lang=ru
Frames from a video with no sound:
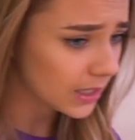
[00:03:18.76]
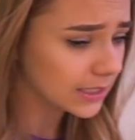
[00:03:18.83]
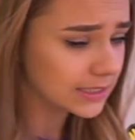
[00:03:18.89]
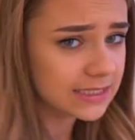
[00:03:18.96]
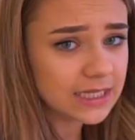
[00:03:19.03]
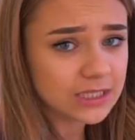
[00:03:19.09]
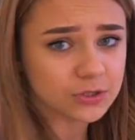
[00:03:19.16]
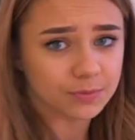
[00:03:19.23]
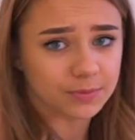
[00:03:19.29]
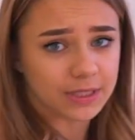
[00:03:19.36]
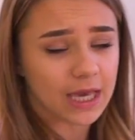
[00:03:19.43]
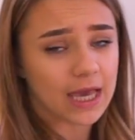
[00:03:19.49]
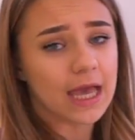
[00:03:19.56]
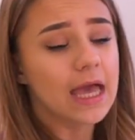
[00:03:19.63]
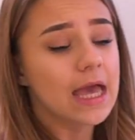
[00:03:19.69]
Здесь у
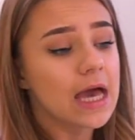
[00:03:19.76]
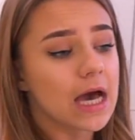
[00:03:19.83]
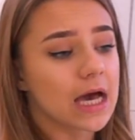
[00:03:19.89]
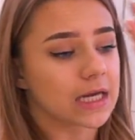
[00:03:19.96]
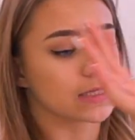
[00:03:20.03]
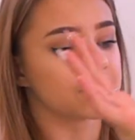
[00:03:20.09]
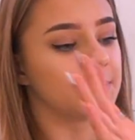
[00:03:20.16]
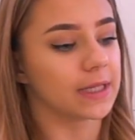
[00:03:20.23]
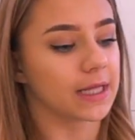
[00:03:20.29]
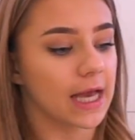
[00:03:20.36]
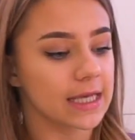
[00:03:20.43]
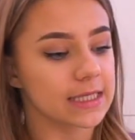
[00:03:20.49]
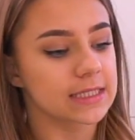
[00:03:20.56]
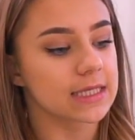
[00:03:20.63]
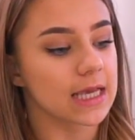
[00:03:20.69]
меня
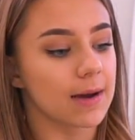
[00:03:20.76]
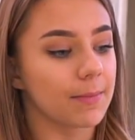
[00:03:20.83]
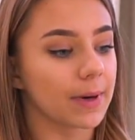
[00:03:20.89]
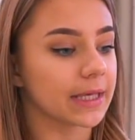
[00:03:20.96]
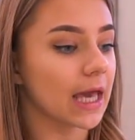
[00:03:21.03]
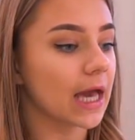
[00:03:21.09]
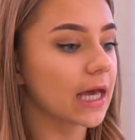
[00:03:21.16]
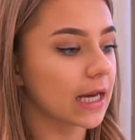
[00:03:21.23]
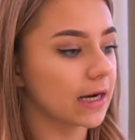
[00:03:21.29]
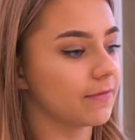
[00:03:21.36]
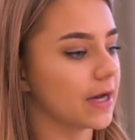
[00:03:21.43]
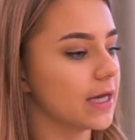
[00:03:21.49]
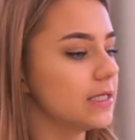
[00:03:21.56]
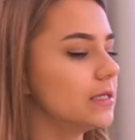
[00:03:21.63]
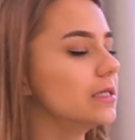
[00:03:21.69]
располагается моя
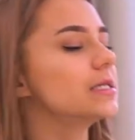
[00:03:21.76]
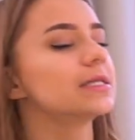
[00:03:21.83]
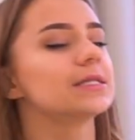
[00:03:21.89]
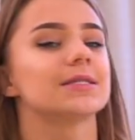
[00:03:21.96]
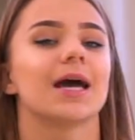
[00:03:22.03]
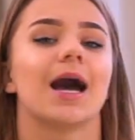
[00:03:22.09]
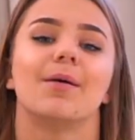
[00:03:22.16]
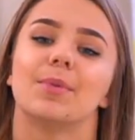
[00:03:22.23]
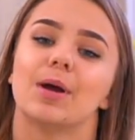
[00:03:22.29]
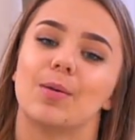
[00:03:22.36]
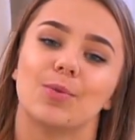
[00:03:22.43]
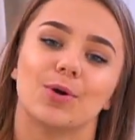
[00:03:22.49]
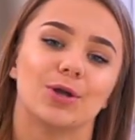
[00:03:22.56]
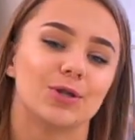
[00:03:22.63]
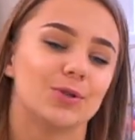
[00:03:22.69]
кровать, самое
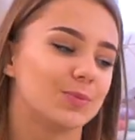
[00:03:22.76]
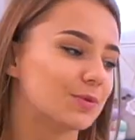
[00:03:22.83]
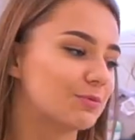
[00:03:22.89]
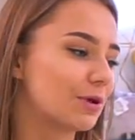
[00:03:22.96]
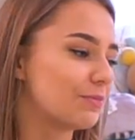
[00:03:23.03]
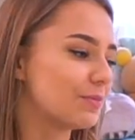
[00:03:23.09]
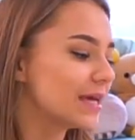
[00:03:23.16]
мое любимое